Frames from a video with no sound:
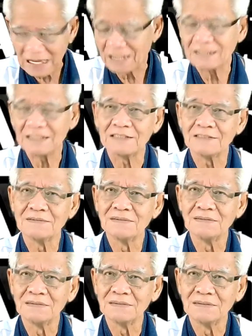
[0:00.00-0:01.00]
จังๆเนี่ย
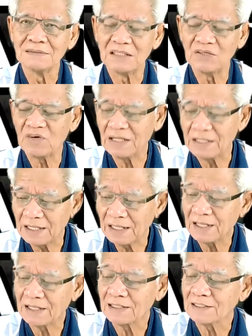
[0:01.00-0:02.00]
ที่ว่า
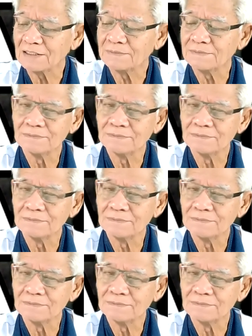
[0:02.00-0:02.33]
แน่ๆเนี่ย